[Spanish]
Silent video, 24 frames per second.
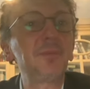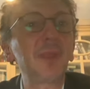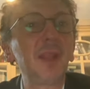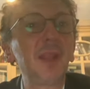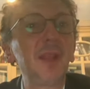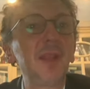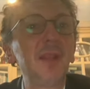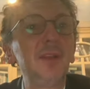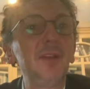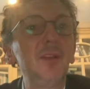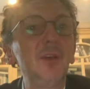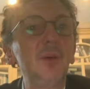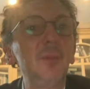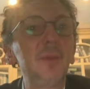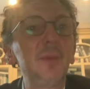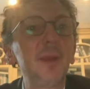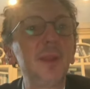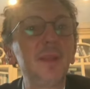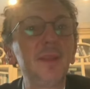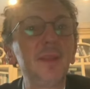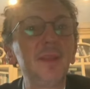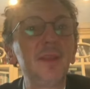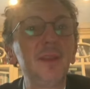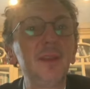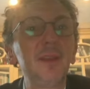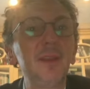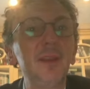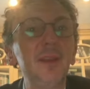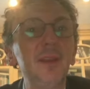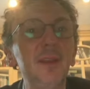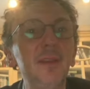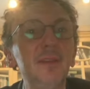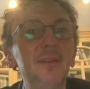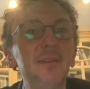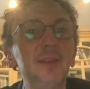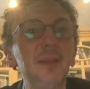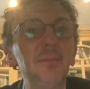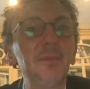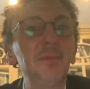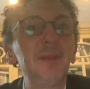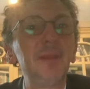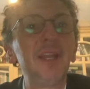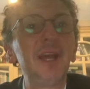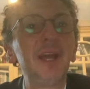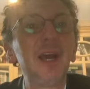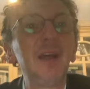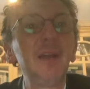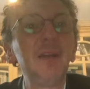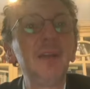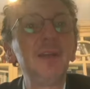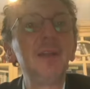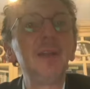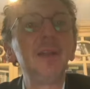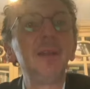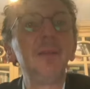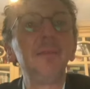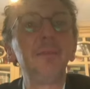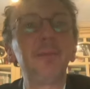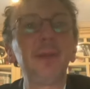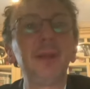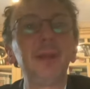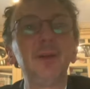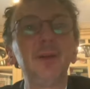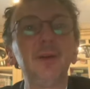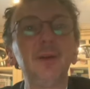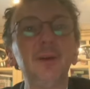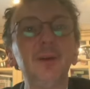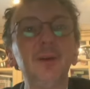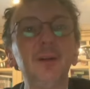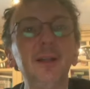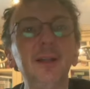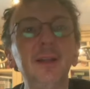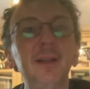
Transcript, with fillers: el nombre de pila, pero